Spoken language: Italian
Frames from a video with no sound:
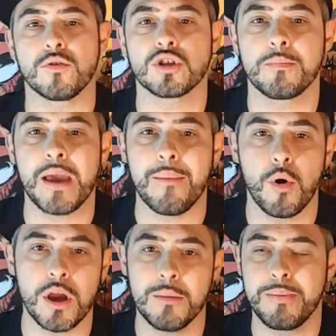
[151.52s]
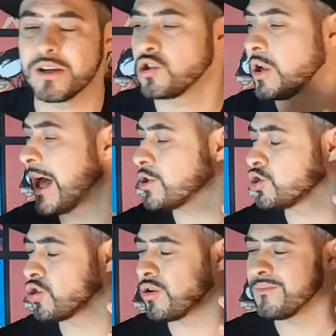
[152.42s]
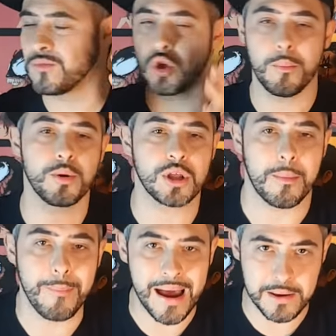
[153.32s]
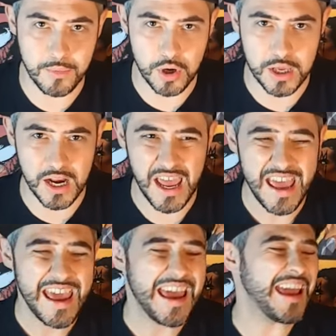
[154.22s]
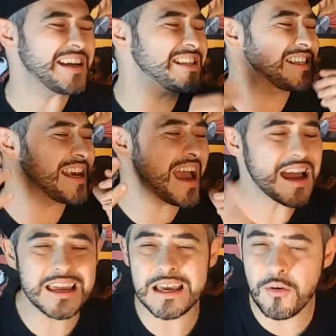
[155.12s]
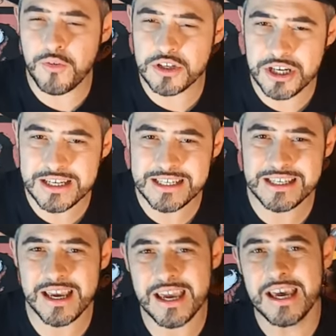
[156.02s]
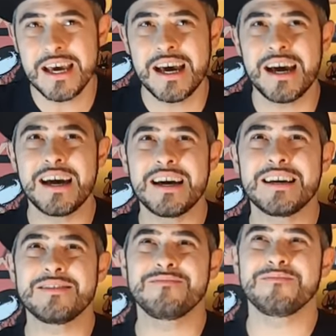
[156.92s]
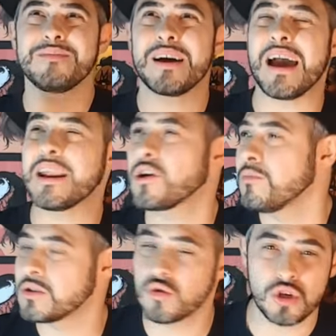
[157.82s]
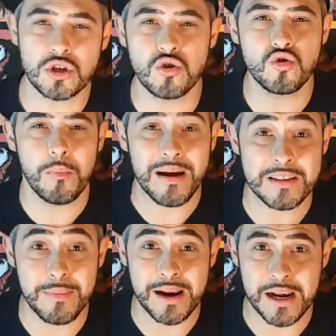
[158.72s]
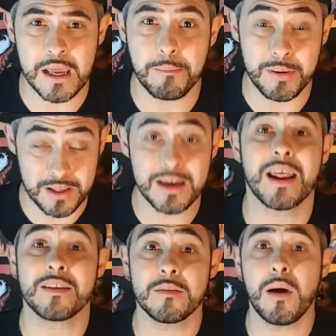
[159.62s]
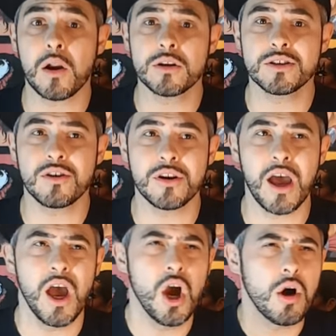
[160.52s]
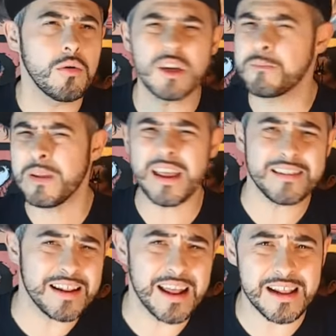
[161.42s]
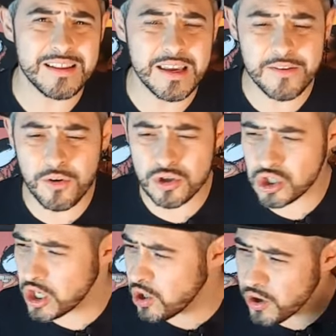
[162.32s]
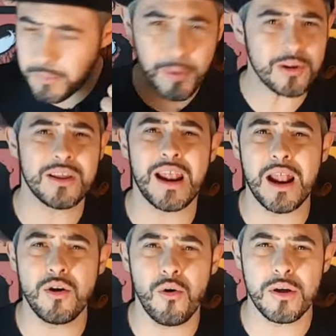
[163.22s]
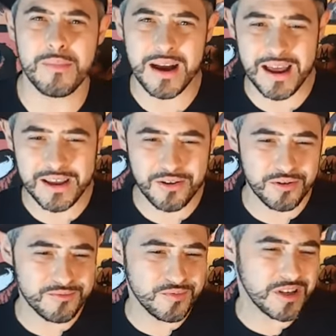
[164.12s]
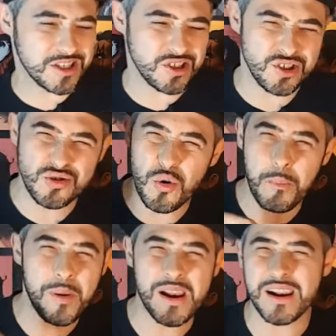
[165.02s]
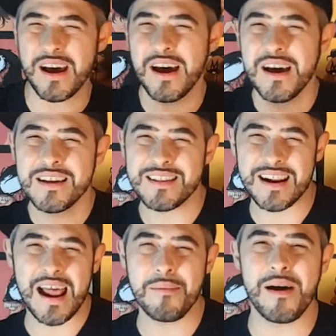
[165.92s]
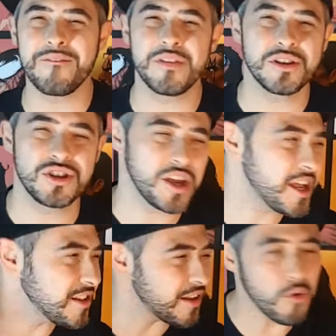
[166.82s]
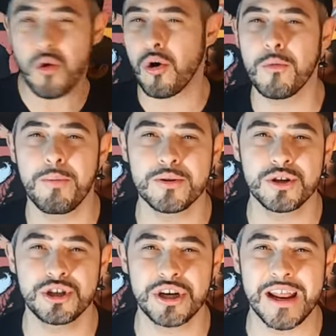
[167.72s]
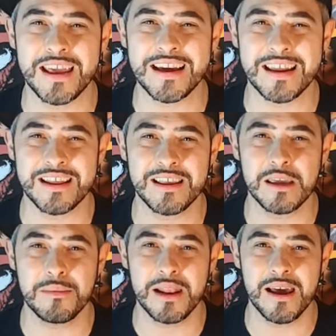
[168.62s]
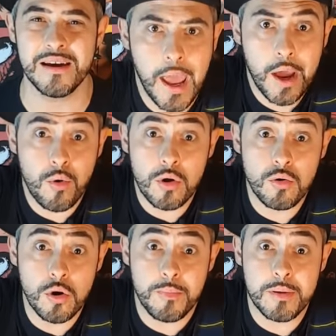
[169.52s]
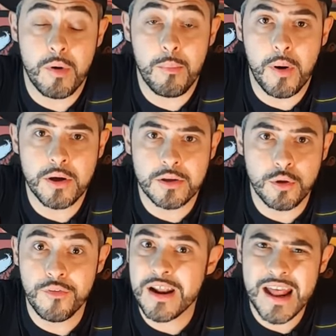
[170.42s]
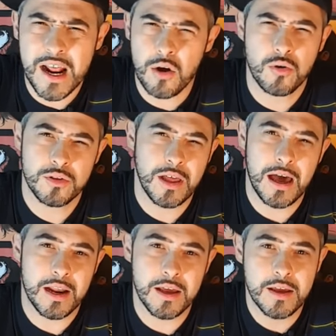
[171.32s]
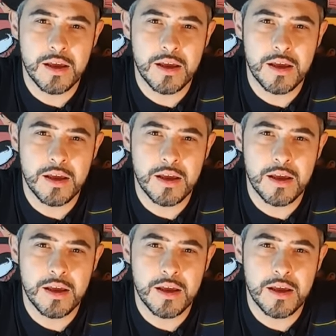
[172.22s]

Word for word: lo sappiamo, il personaggio non potrà mai morire. E se anche lo facesse, eh, magari come è successo su Batman Rip di Grant Morrison, un espediente narrativo ce lo riporterà a noi, magari con una super trama avvincente, un colpo di scena incredibile. E qualcuno prima o poi dovrà raccontare